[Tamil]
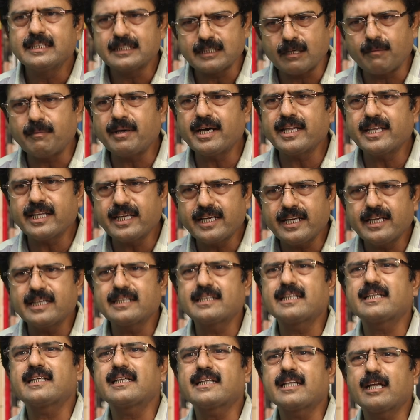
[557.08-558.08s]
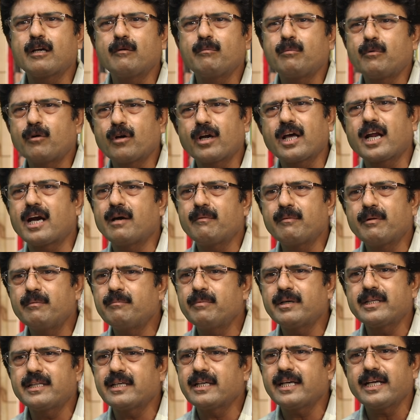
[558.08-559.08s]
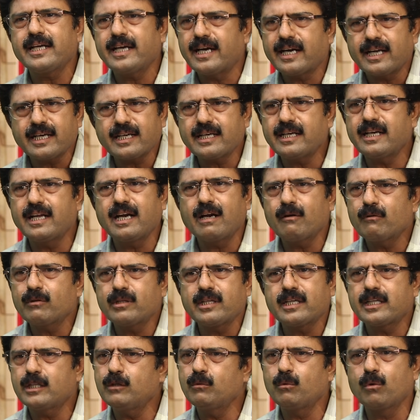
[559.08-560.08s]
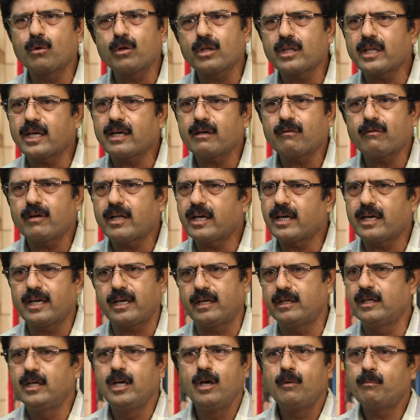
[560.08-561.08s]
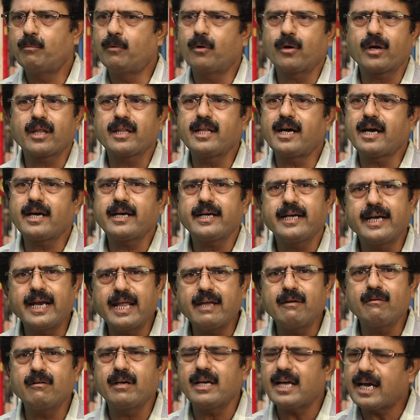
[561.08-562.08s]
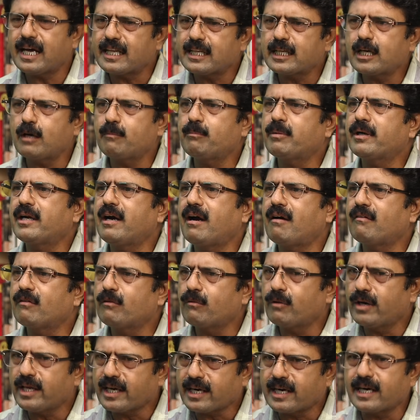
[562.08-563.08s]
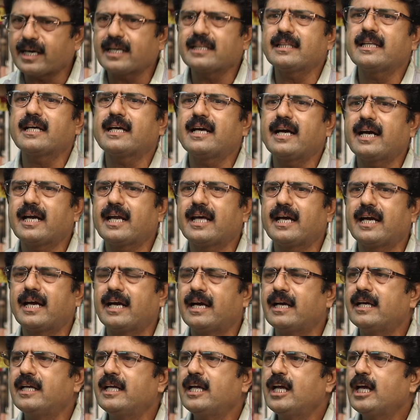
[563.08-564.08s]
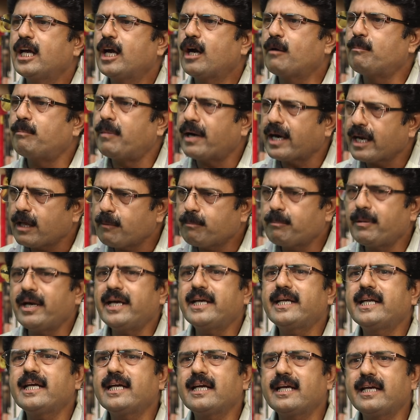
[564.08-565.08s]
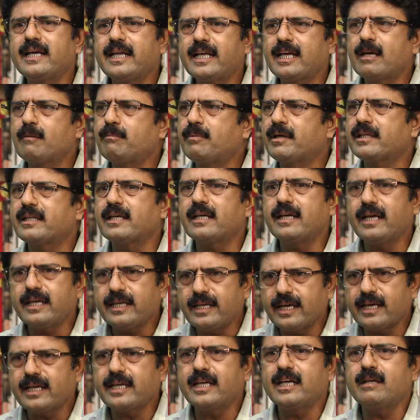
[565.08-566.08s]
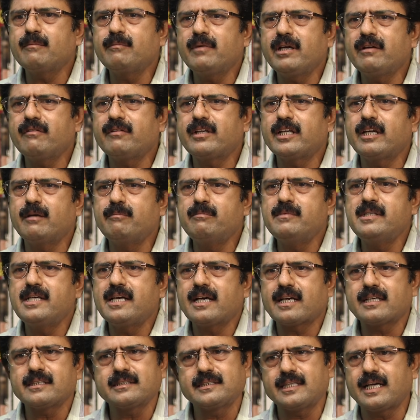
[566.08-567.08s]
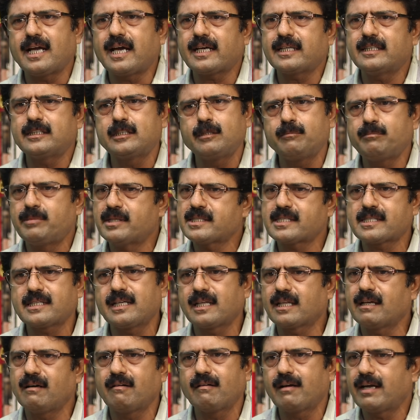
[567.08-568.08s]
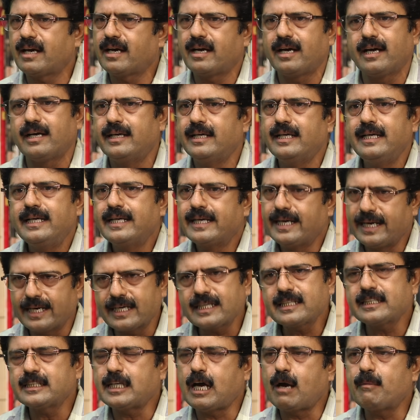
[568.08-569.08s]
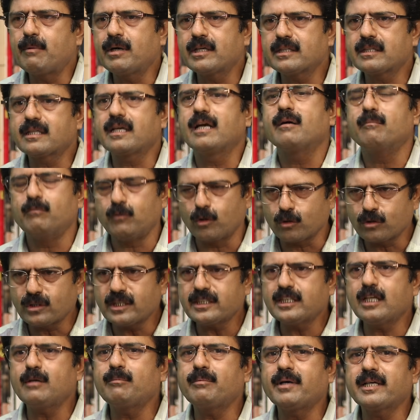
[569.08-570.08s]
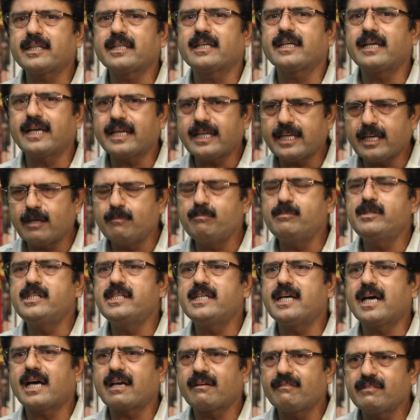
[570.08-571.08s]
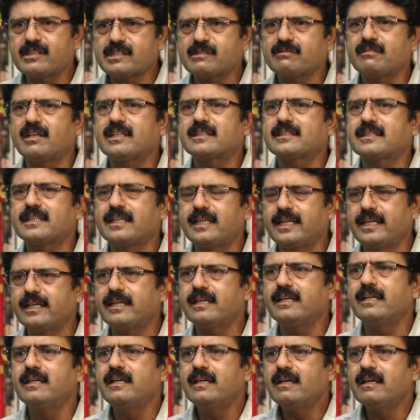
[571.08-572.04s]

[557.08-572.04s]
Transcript: சமாதிக்கு எத்தனை தர போனார் அப்படின்னு பார்த்தீங்கன்னா எனக்கு நினைவு தெரிஞ்சு ஒரு தர கூட போனதாக நினைவு இல்லை அதுக்கப்புறம் அவளுடைய கடந்த கால பல பேட்டிகளை நீங்கள் பார்த்தீங்கன்னா எங்கேயுமே இவர் எம்ஜிஆரை சிலாகிச்சு பேசினதாவெல்லாம் எனக்கு ஞாபகத்தில் மொத்தத்தில் பார்த்தீங்கன்னா எம்ஜிஆர் விசுவாசிகளின்